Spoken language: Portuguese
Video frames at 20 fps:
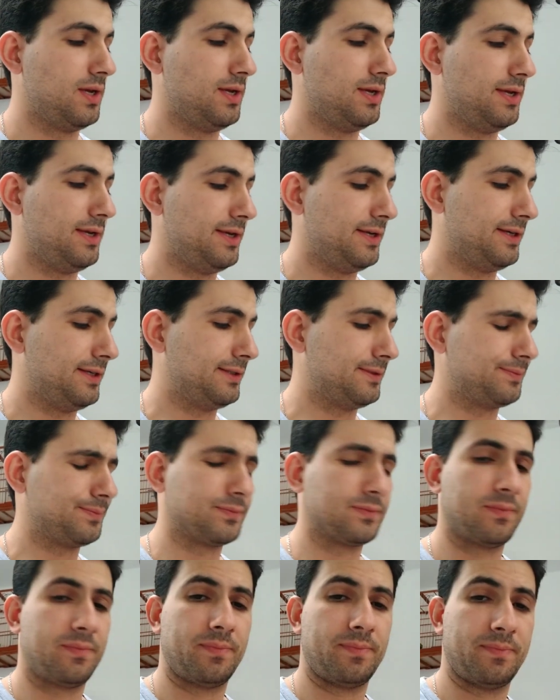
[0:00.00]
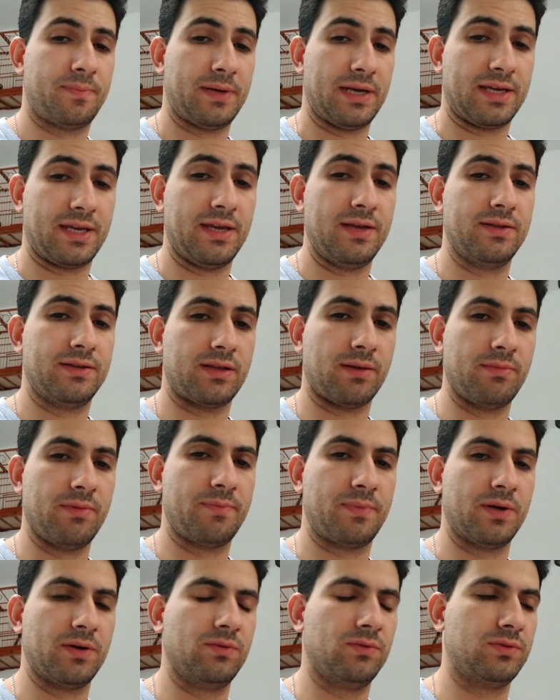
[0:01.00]
É, pra quem tá
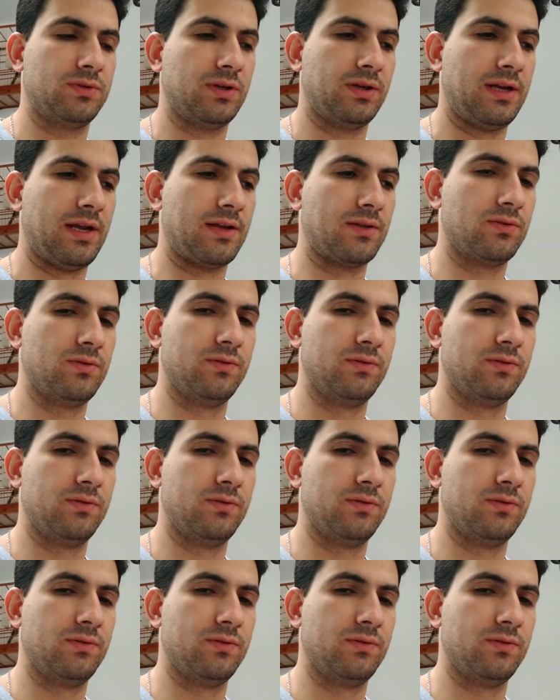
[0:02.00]
me perguntando é a